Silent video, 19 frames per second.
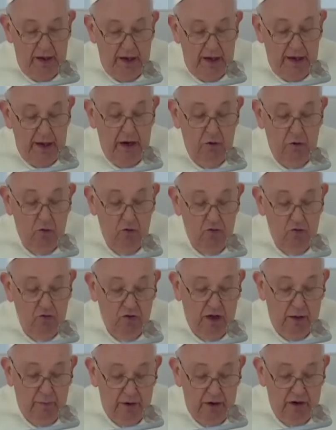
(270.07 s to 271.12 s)
jamais,
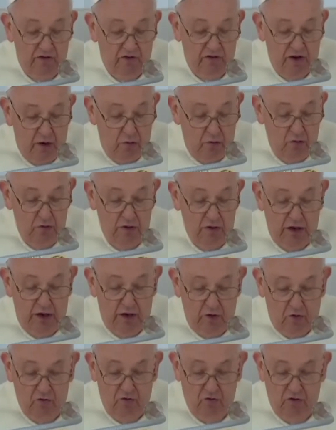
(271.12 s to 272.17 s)

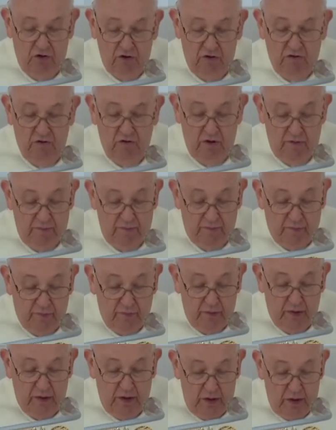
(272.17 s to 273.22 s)
qui nous guide,
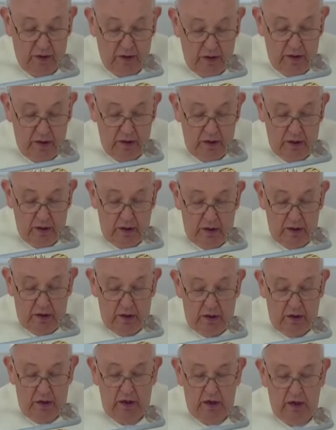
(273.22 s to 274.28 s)
y compris la
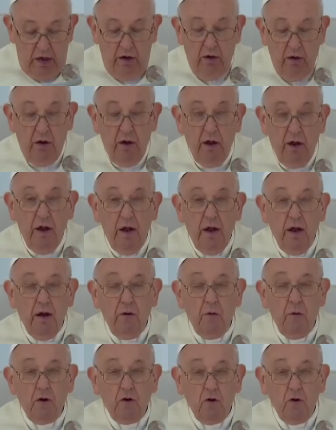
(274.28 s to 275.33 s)
nuit.
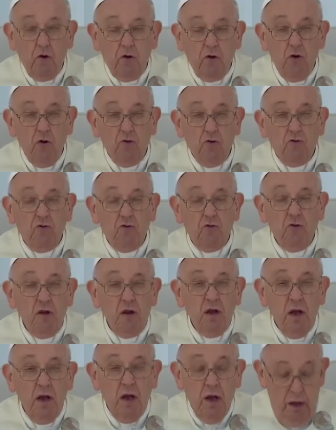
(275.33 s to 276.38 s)
Notre
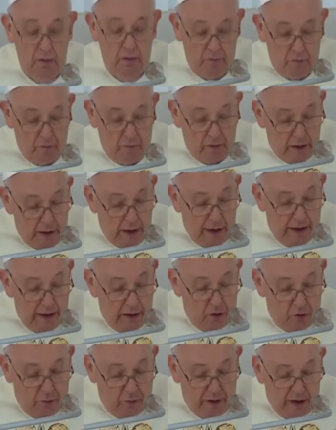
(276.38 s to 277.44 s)
Dieu
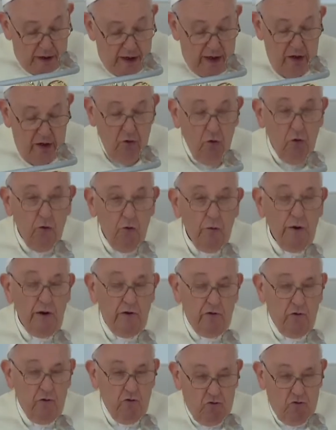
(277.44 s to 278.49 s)
a fait briller
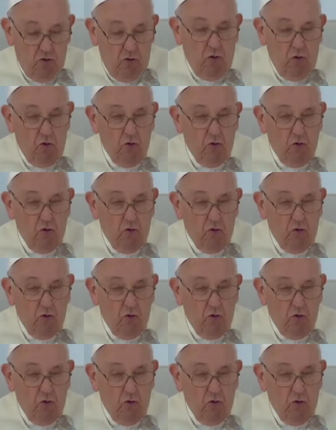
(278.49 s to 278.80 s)
nos yeux,